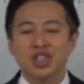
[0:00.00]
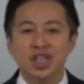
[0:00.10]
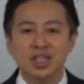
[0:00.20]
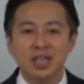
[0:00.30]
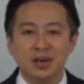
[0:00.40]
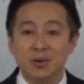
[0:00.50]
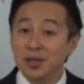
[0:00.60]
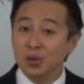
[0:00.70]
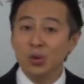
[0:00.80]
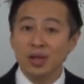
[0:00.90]
人事なの
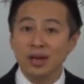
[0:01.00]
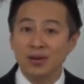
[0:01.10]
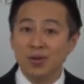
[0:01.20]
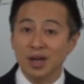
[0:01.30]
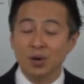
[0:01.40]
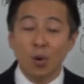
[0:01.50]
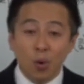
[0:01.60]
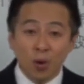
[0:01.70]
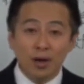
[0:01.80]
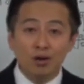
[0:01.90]
かその他なのかと
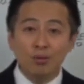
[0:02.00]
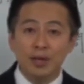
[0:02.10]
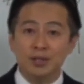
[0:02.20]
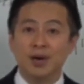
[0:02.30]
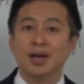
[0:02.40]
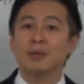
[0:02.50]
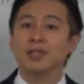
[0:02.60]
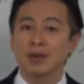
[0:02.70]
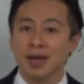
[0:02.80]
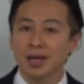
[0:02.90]
大枠をまず分けま
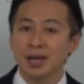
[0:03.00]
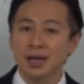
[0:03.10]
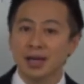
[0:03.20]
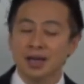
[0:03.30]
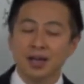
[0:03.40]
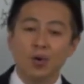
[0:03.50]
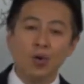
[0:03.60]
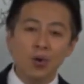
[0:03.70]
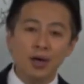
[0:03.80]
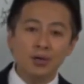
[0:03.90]
すよね。で
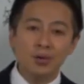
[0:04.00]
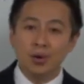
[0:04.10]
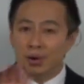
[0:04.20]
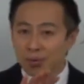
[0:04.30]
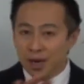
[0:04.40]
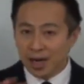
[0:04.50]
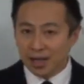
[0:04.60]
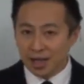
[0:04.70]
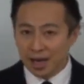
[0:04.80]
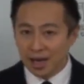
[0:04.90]
大枠を分
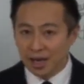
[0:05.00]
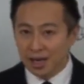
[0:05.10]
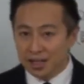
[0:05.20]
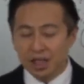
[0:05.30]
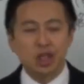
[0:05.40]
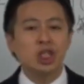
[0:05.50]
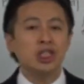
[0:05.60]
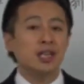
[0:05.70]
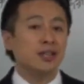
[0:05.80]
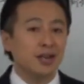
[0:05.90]
けてじゃあ人
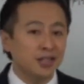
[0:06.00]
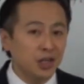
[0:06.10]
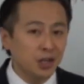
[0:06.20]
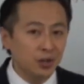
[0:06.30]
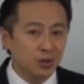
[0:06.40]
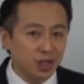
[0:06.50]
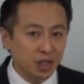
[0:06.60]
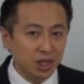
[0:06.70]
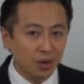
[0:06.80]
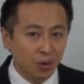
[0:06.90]
事だったら人事の
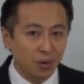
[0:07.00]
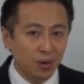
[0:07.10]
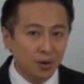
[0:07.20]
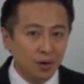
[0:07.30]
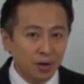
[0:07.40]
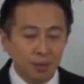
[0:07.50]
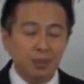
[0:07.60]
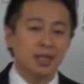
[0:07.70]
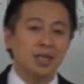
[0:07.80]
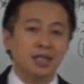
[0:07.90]
知識を
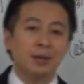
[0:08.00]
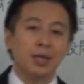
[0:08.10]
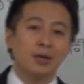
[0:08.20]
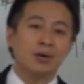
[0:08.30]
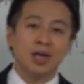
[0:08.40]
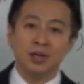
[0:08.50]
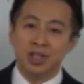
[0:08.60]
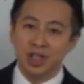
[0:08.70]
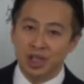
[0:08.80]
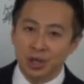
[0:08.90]
皆さん頭の中にある
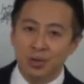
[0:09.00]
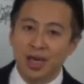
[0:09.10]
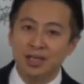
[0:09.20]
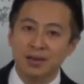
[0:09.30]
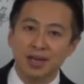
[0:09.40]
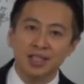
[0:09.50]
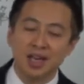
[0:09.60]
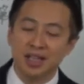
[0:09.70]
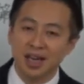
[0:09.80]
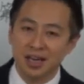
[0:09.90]
知識を検索エンジン
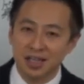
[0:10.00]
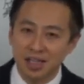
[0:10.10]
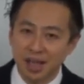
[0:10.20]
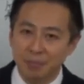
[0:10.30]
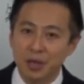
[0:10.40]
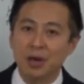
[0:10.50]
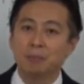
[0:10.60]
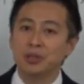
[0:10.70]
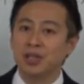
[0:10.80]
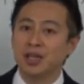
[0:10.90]
働かして
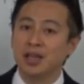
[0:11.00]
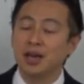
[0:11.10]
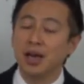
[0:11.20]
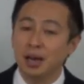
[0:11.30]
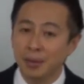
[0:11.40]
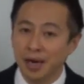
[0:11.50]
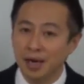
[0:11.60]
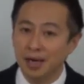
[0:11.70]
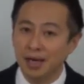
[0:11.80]
ピックアップしていただければ、